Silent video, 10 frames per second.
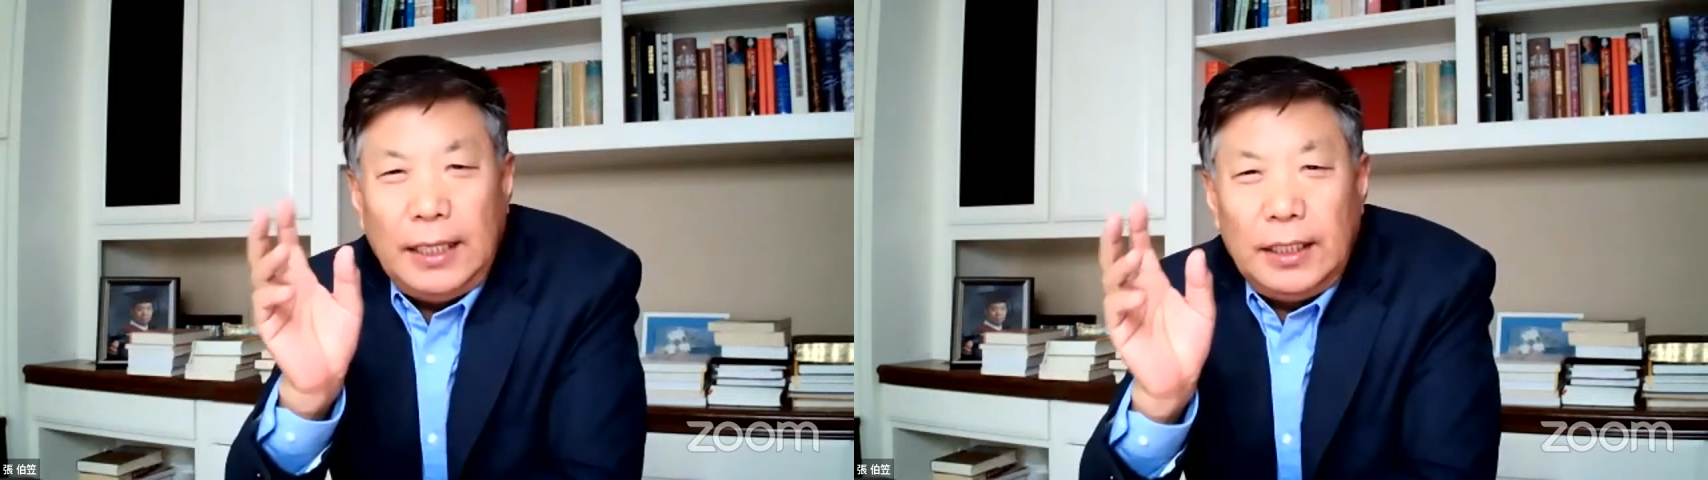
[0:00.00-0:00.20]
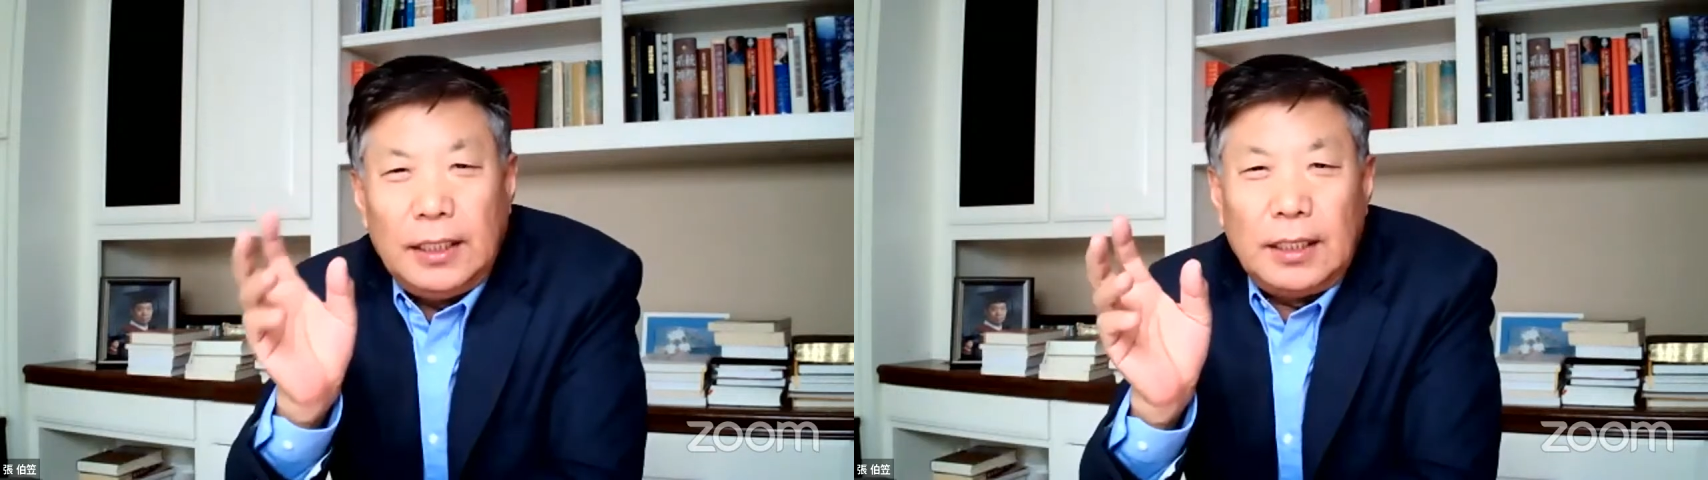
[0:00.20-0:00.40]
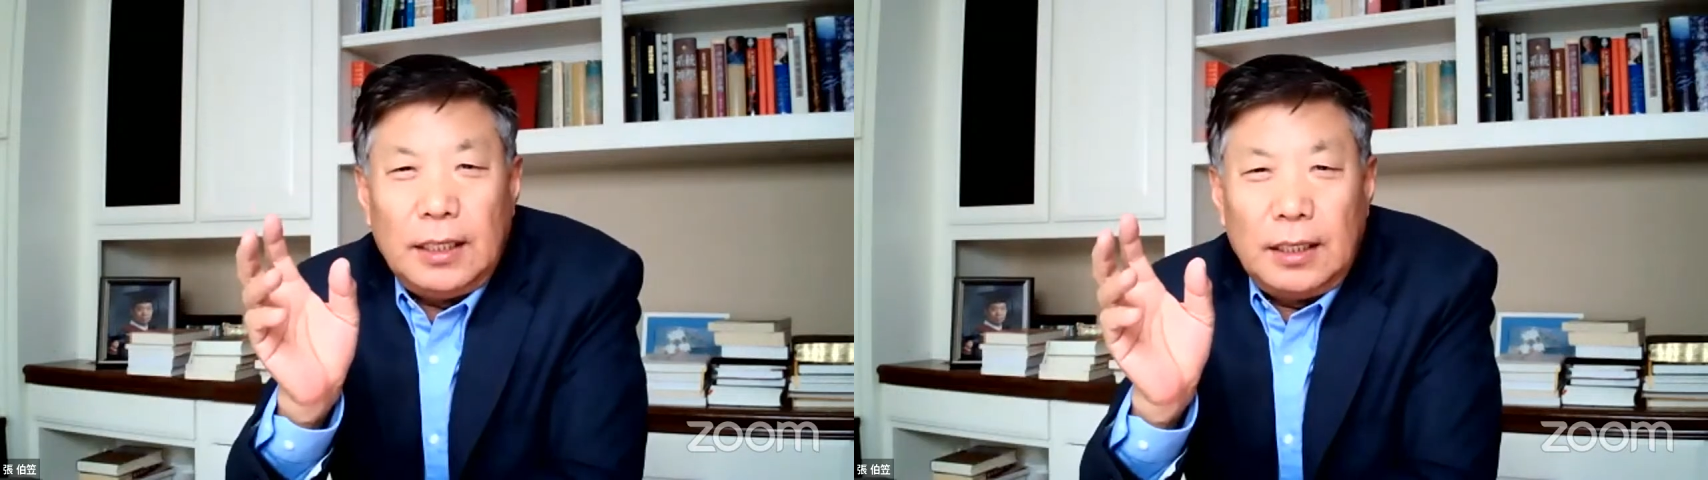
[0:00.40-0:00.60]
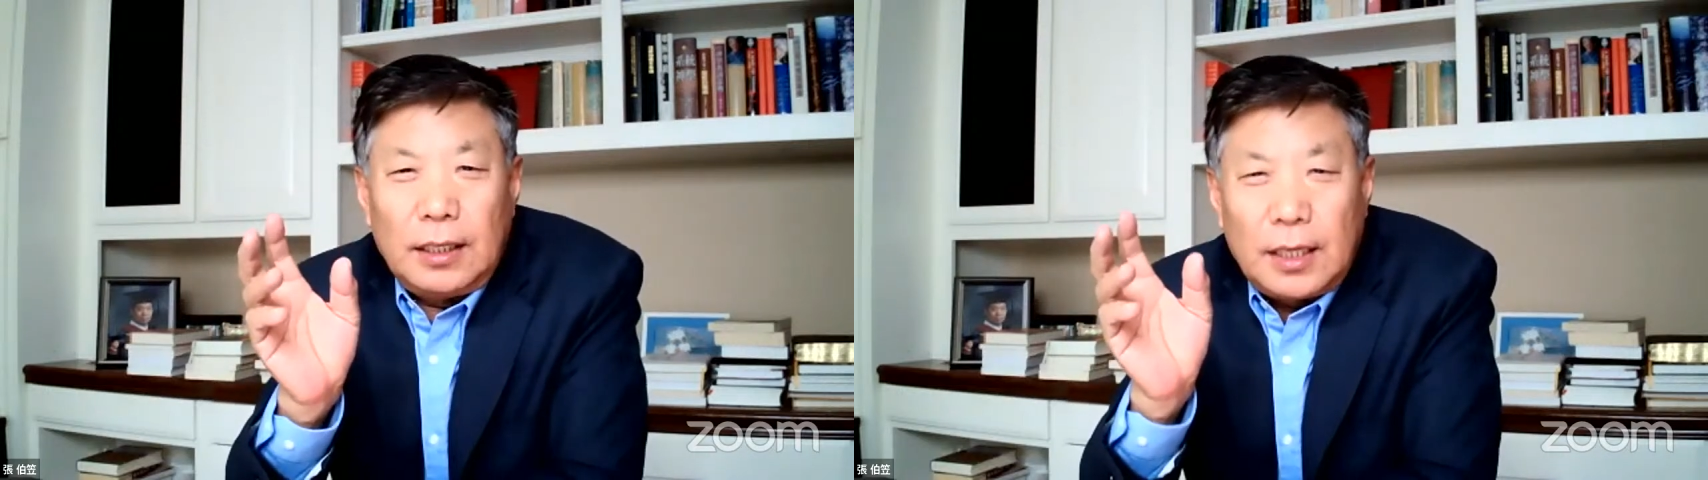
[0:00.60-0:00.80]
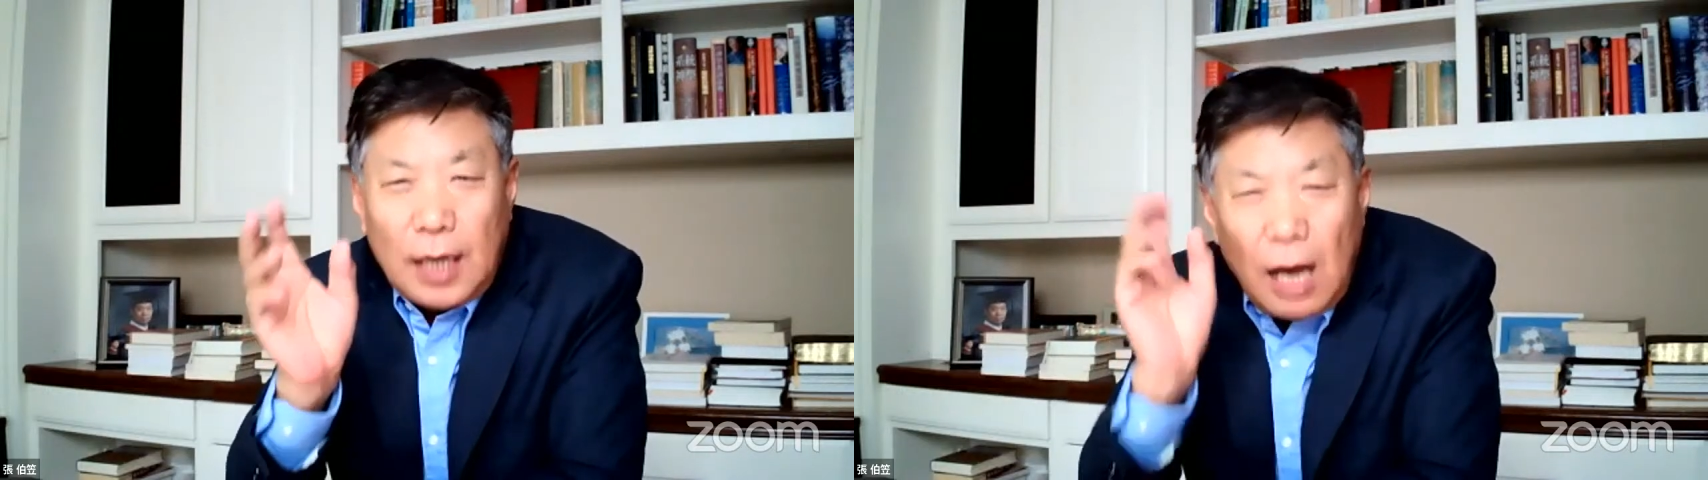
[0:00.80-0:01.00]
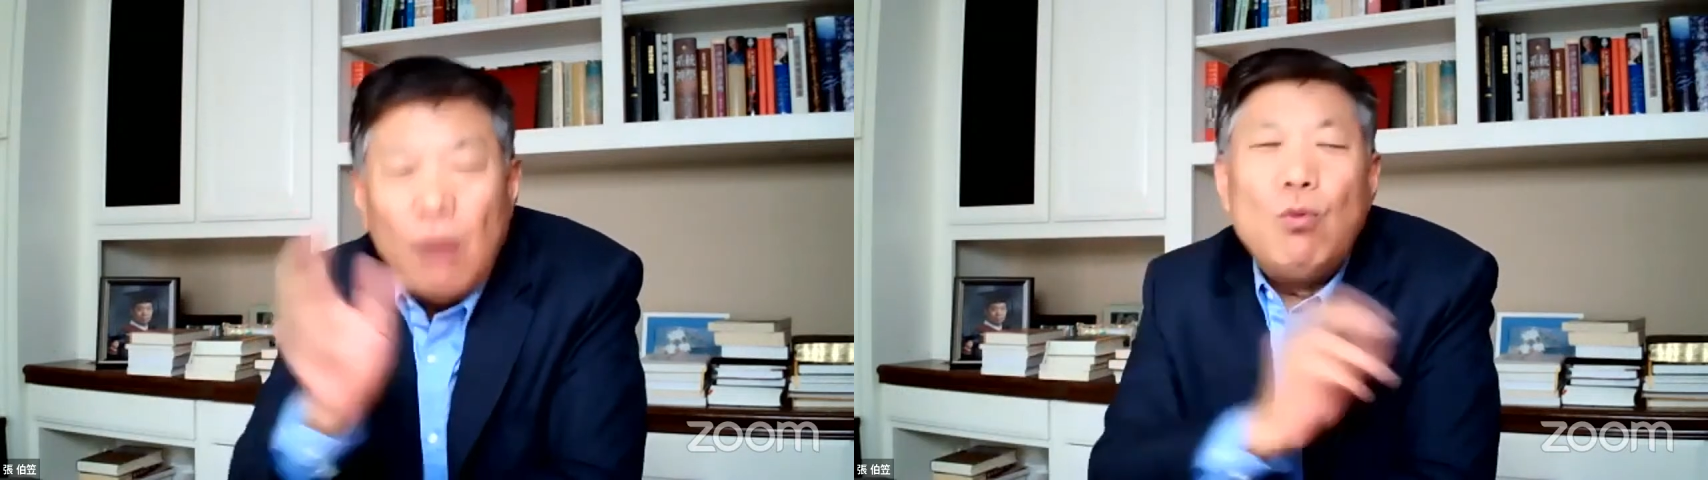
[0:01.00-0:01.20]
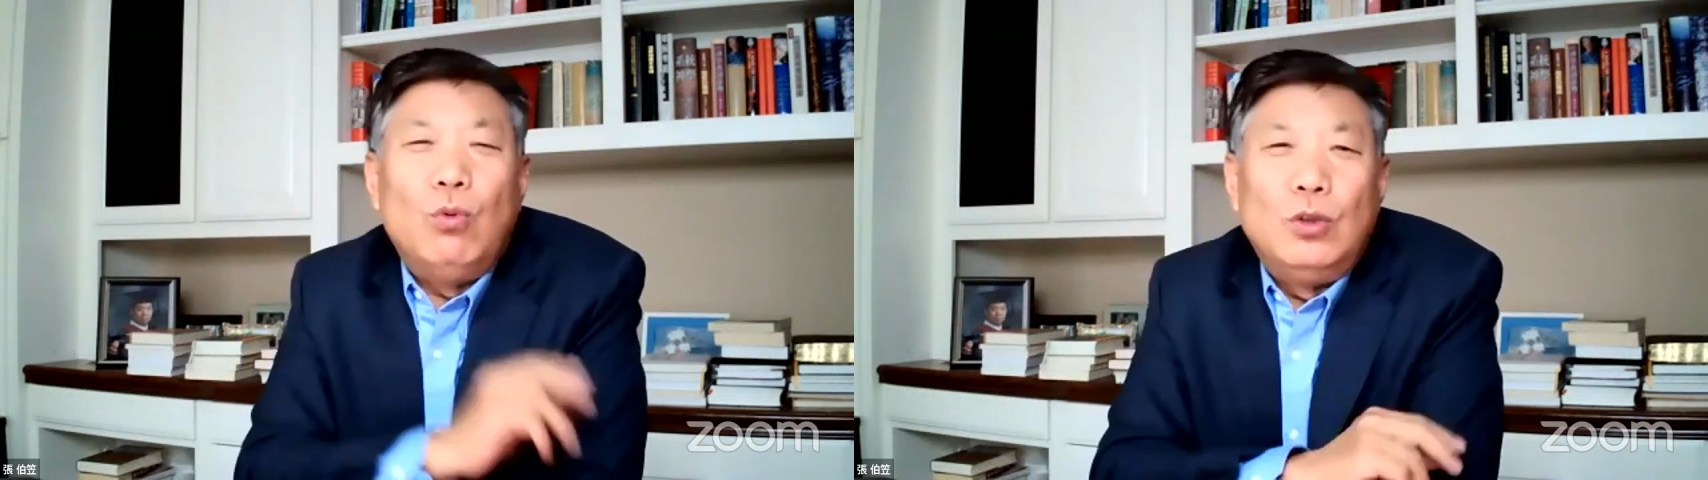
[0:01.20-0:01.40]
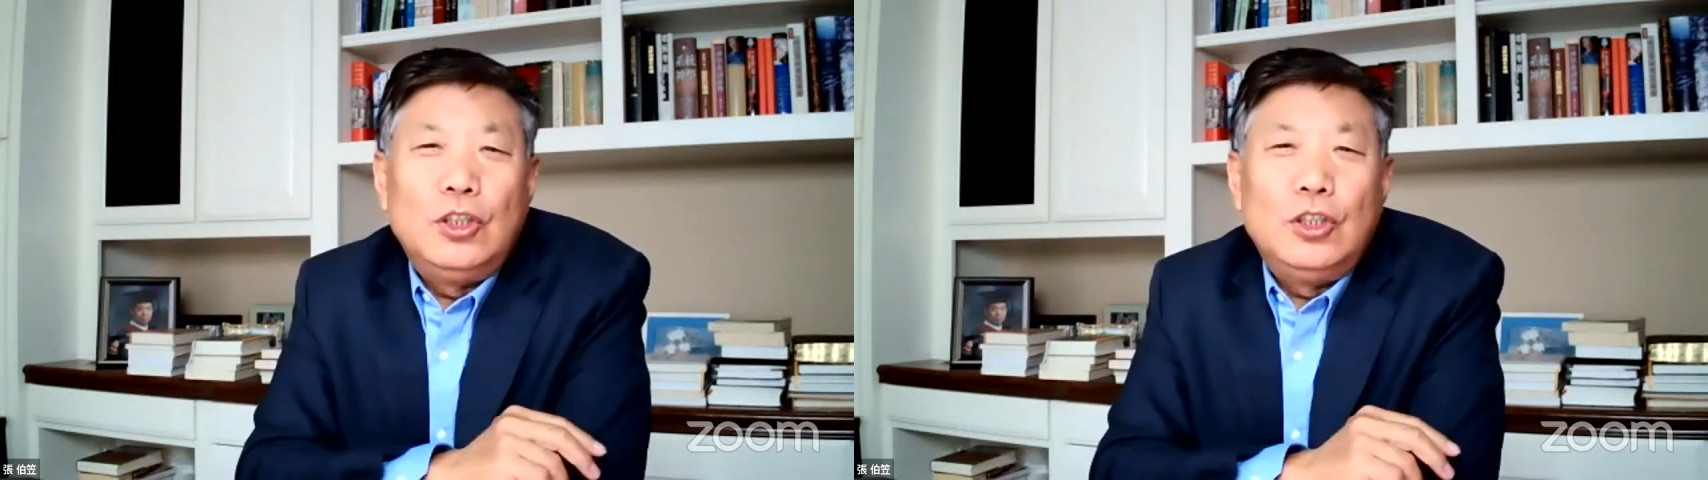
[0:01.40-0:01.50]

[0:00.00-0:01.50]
了一个刊物，